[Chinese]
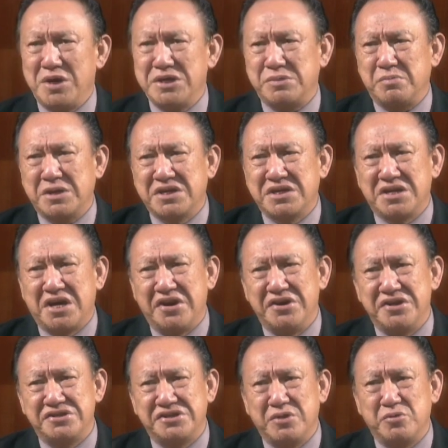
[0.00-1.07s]
为什么个
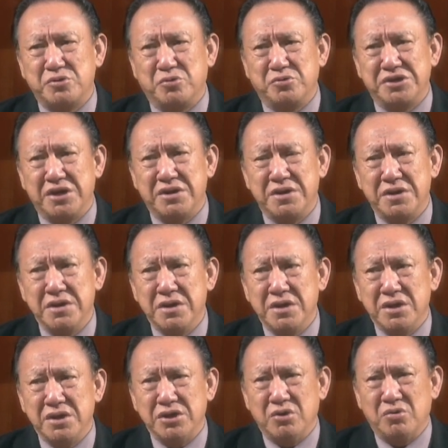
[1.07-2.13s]
人生活中间
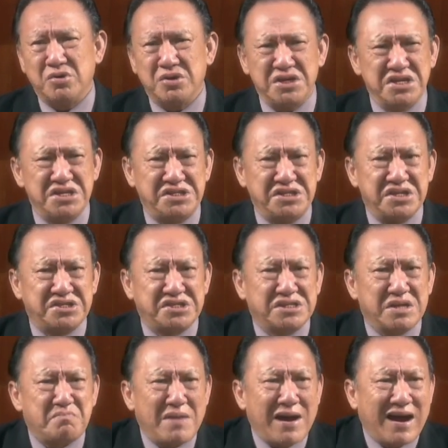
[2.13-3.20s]
有一些
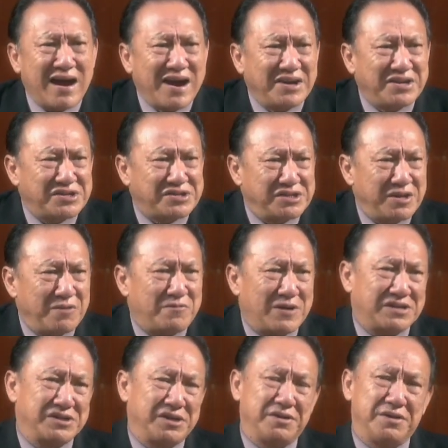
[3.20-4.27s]
失败的事情发
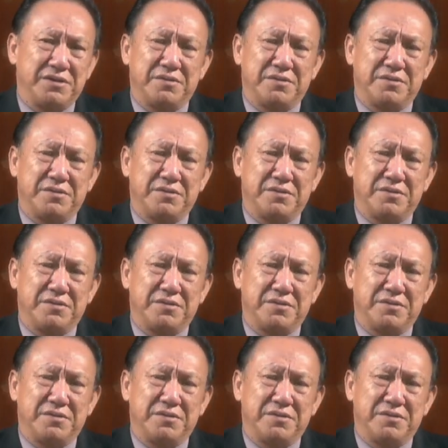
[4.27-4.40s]
生